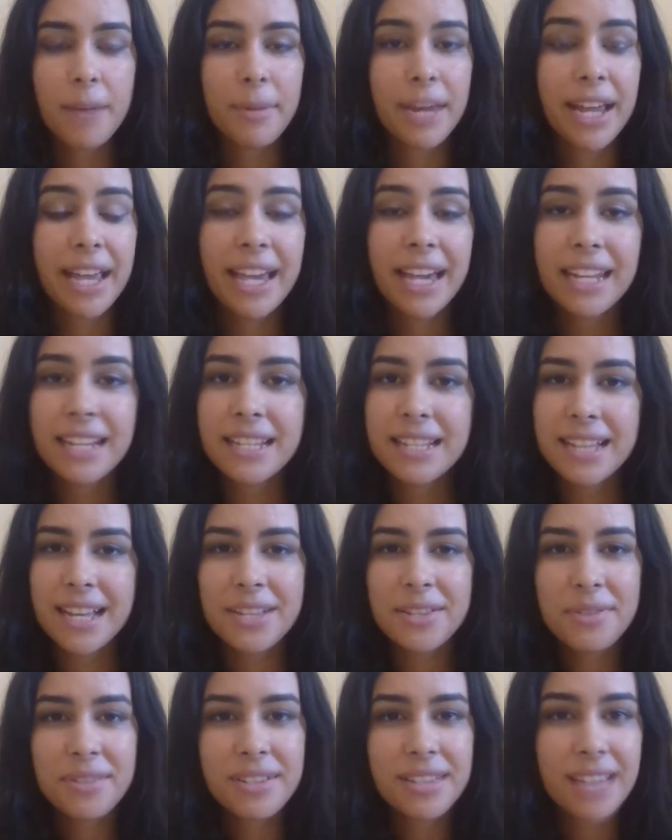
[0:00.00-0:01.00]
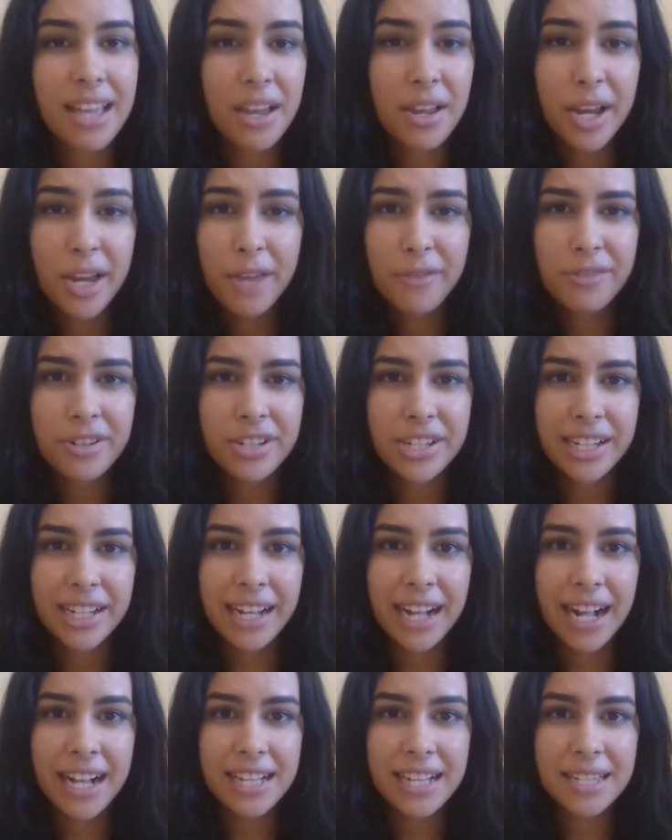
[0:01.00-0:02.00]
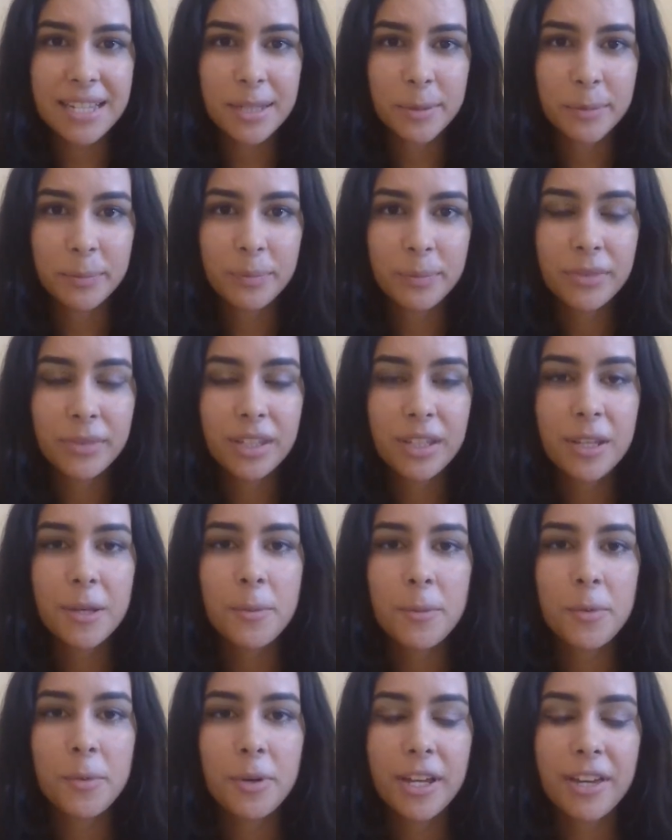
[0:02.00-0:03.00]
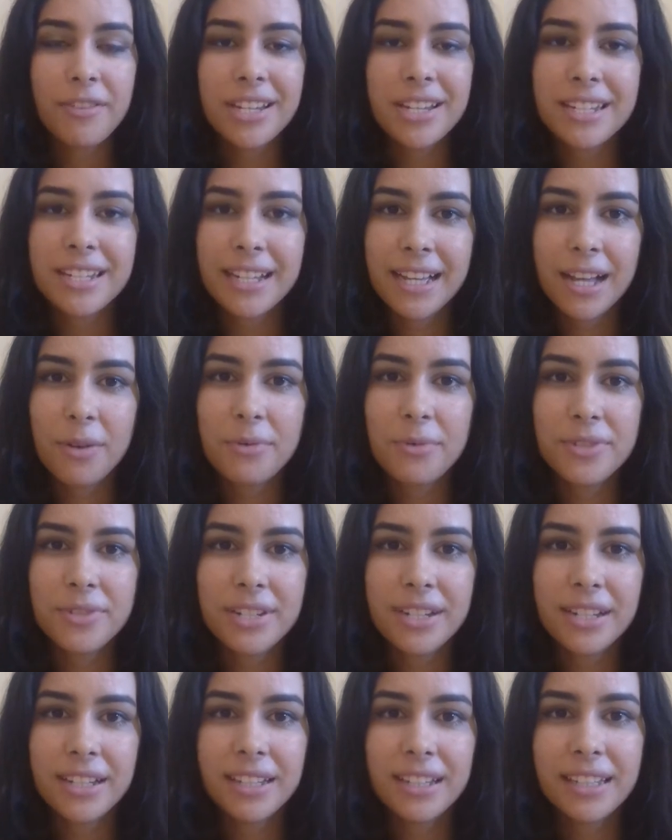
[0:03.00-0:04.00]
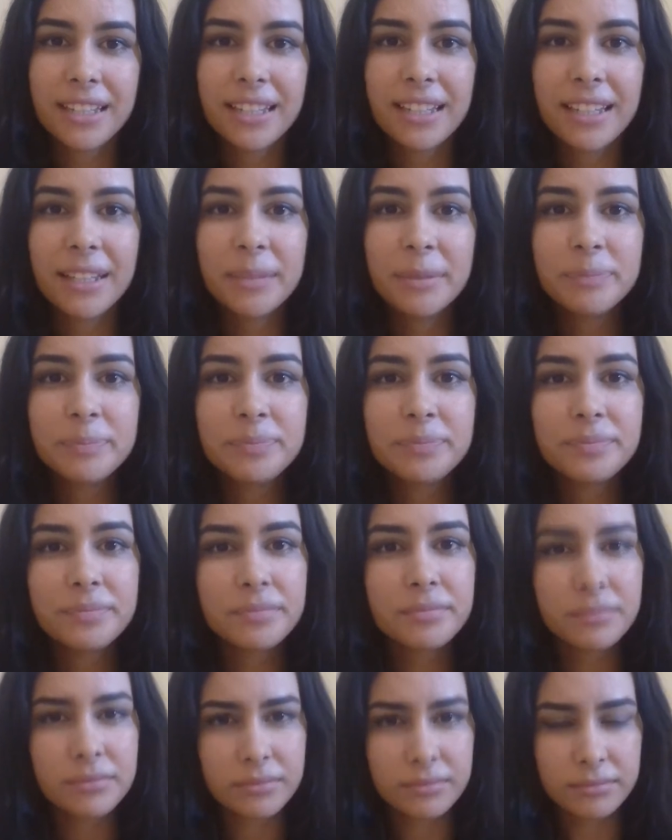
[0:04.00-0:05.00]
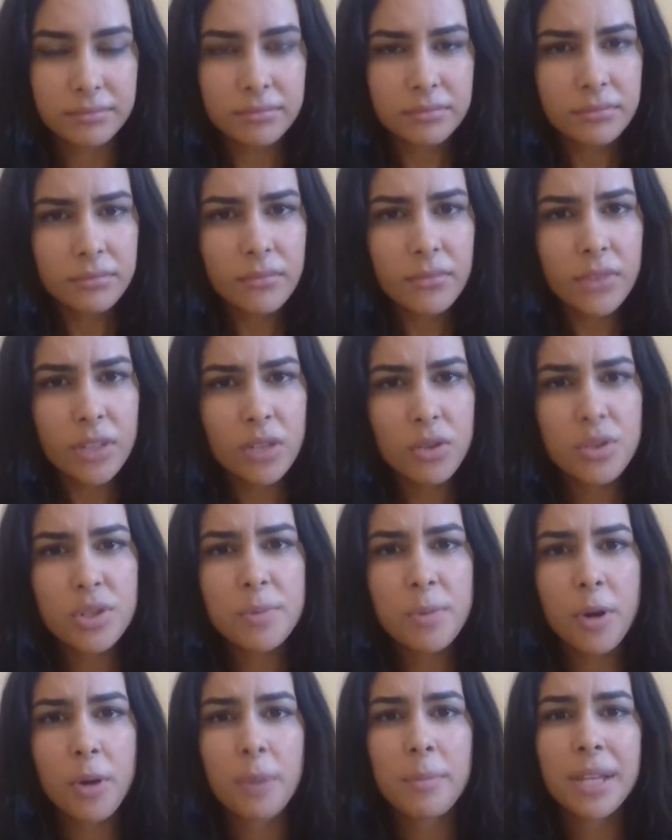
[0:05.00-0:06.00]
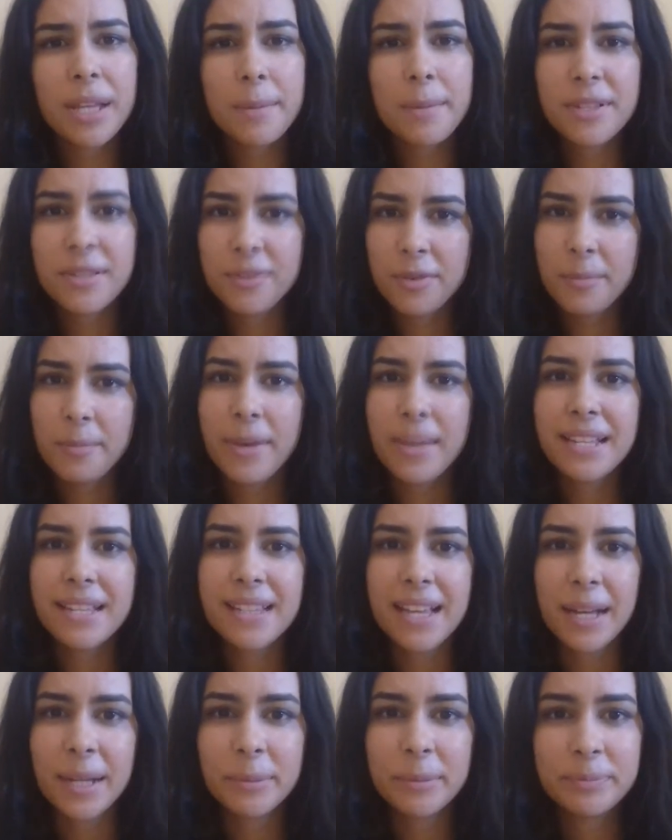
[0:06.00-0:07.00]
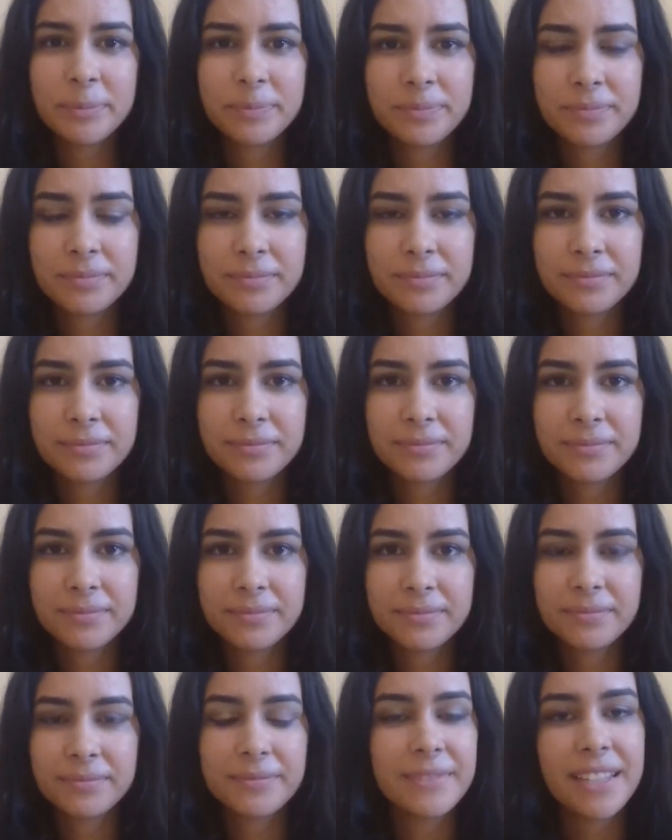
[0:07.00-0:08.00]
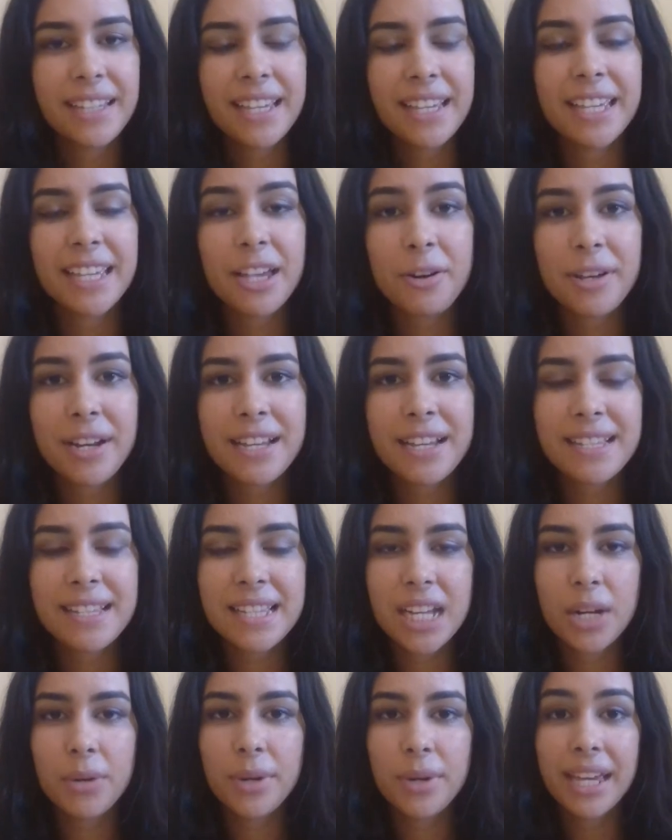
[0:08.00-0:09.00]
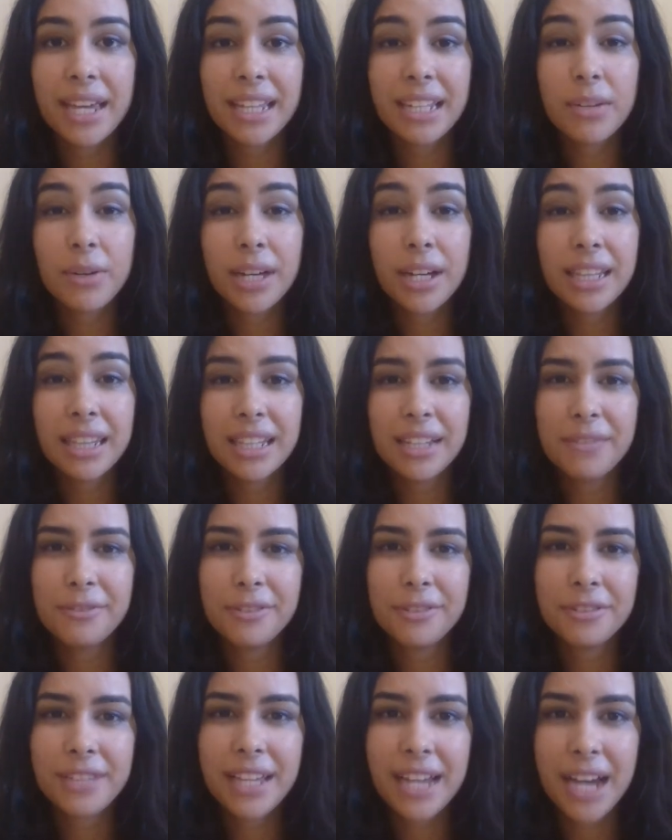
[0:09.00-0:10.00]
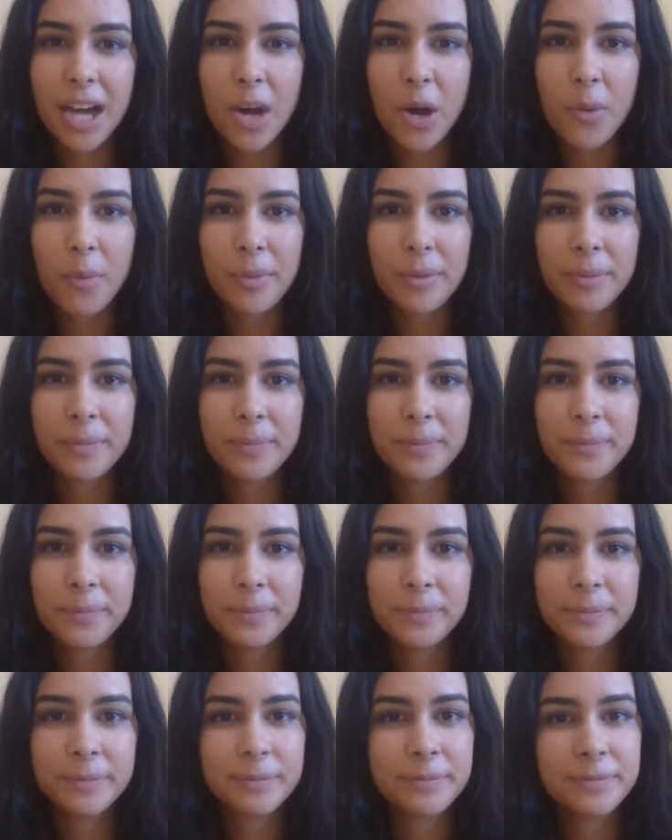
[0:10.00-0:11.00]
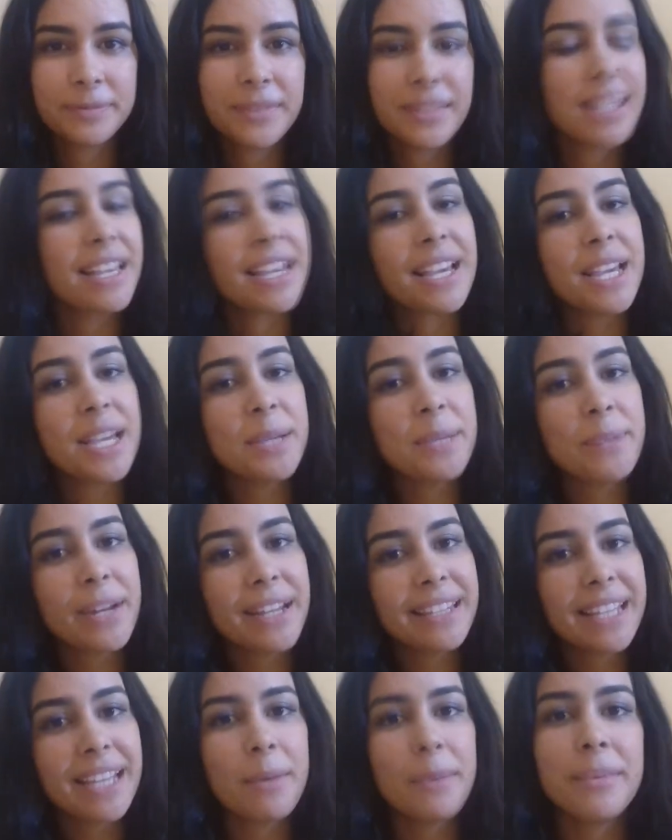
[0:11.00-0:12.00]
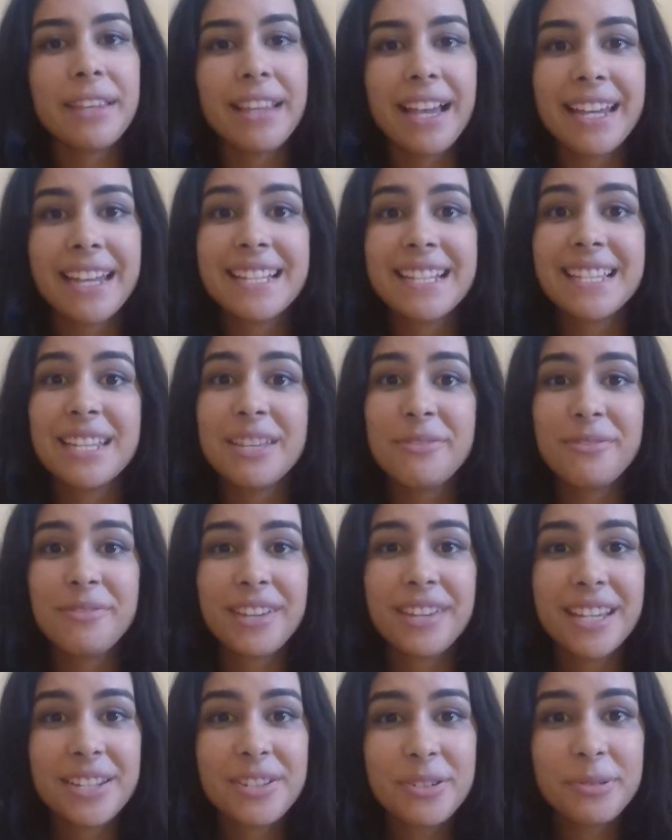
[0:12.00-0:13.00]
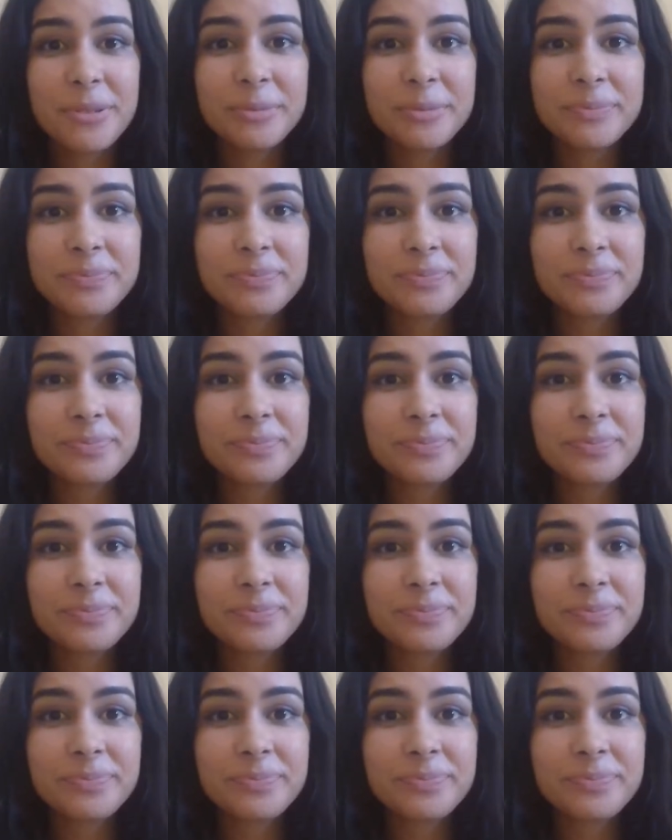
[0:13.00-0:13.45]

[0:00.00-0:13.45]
para realizar suas tarefas de casa, porque vai chegar um dia que os problemas vão pesar. E a oração, ela é o alívio da alma. E para terminar esse vídeo,